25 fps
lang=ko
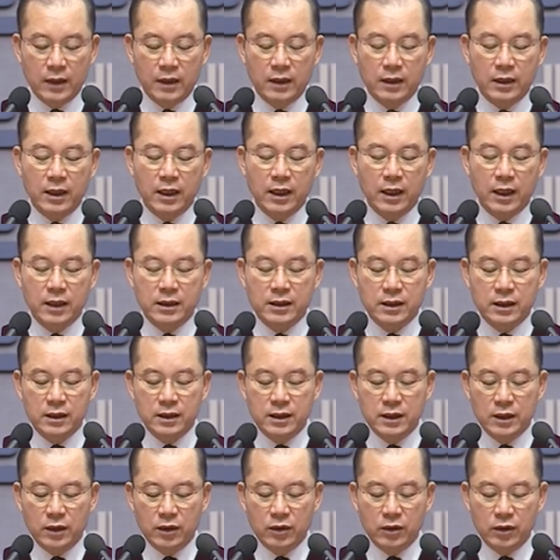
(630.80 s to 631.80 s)
내가
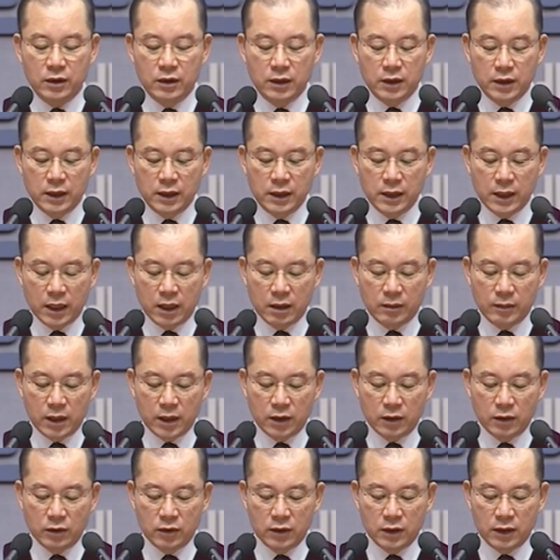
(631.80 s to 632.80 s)
진실로 너희에게
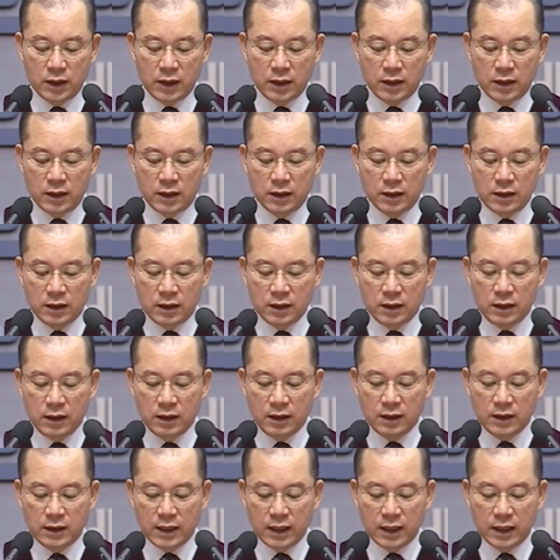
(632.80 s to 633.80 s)
말하노니
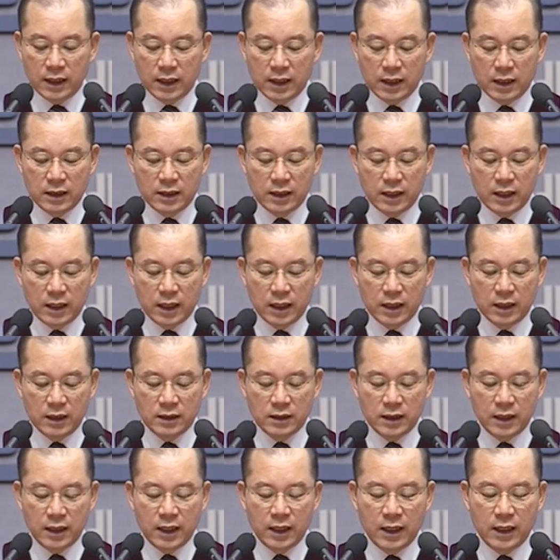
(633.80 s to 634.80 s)
이 세대가 지나가기
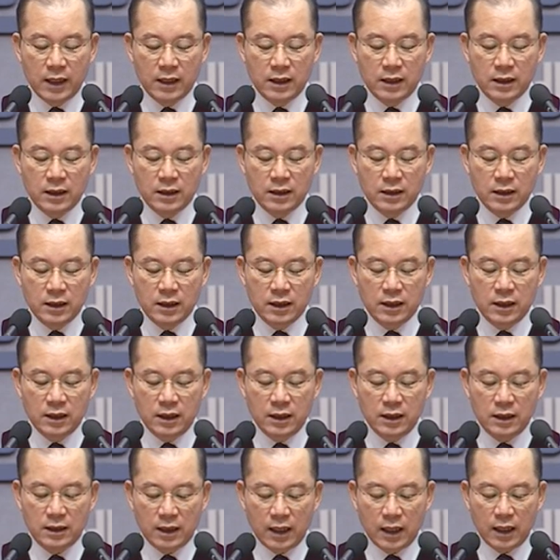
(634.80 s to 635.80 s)
전에 이
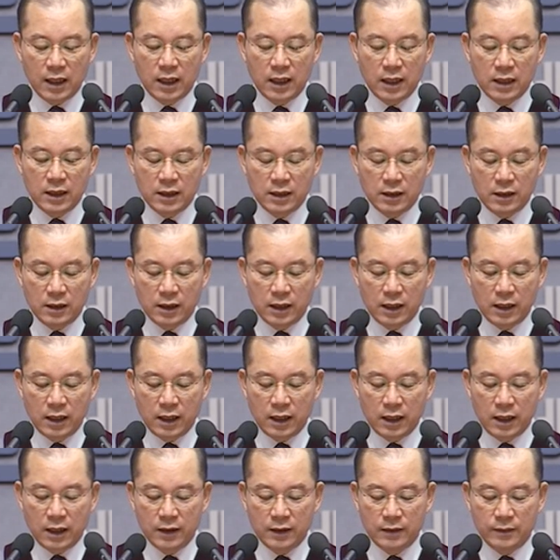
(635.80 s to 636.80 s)
일이 다
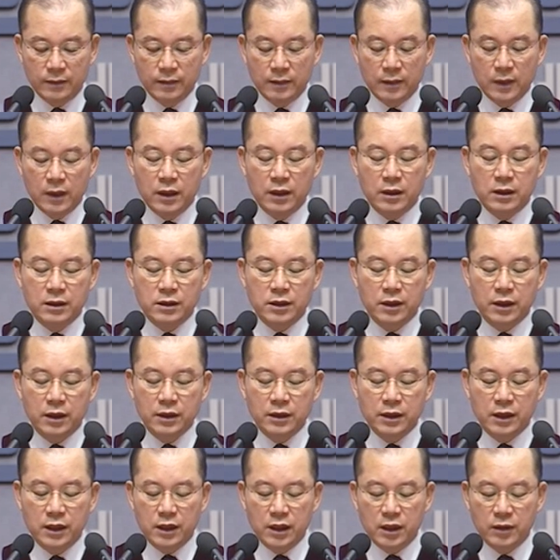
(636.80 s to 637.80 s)
일어나리라.
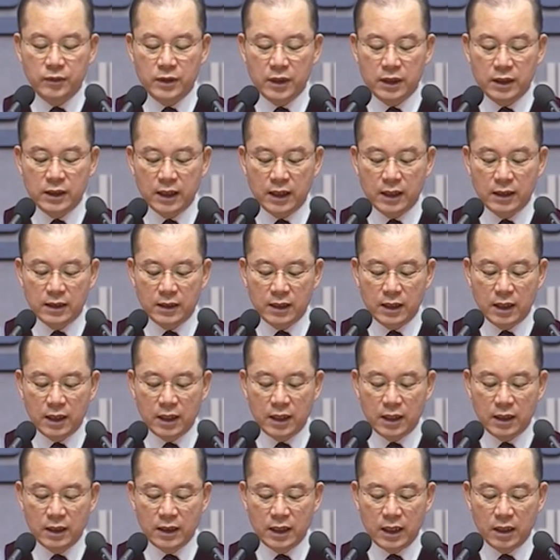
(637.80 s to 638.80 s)
천지는
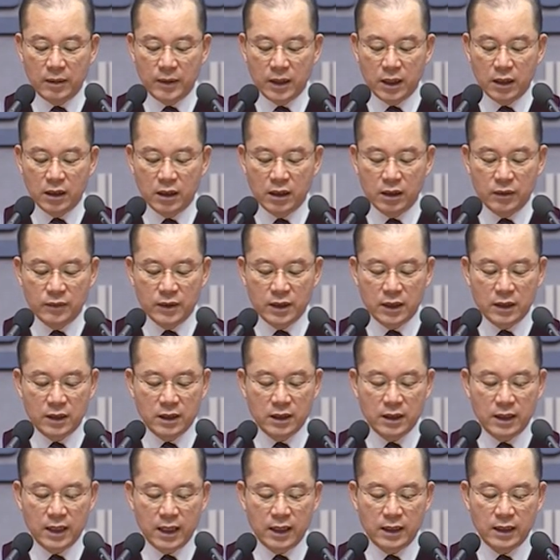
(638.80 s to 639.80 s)
없어지겠으나 내 말은
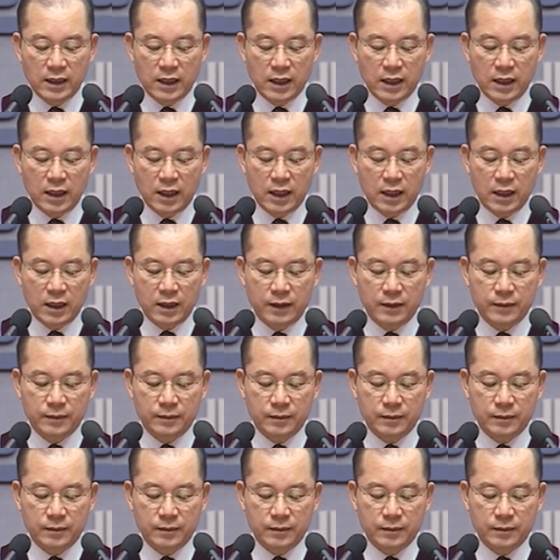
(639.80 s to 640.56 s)
없어지지 아니하리라.